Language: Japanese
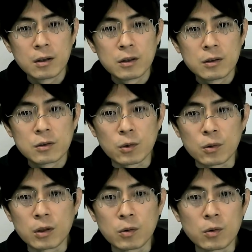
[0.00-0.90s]
そこ
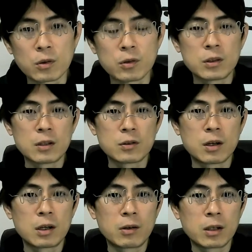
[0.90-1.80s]
にこう、救世主
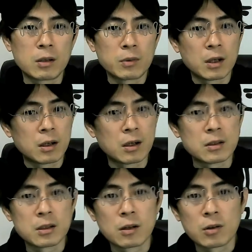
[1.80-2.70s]
が現れたみたいな感
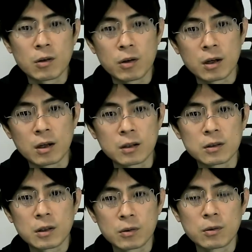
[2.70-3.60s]
じなのかわからないんで
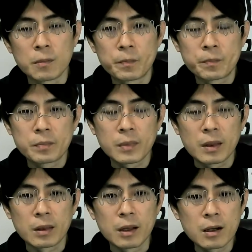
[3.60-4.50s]
すけど、
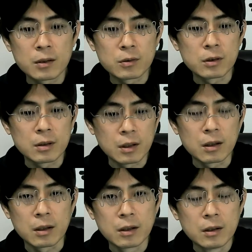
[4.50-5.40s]
だからといっ
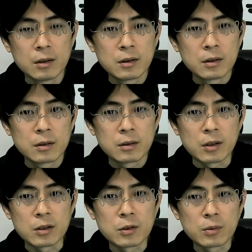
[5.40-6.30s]
て、
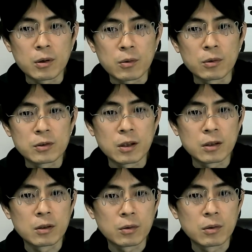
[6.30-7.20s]
大丈夫かこのおっさん
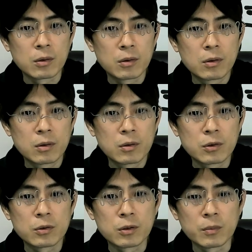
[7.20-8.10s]
でと
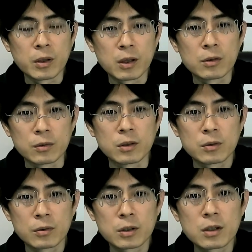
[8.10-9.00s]
いうふうに見えるんです
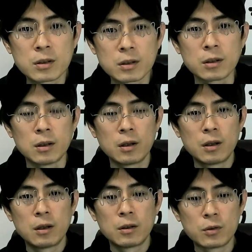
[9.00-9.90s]
よ。しかし、
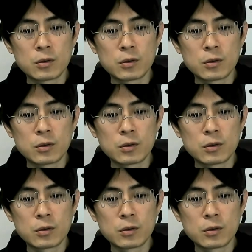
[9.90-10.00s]
当時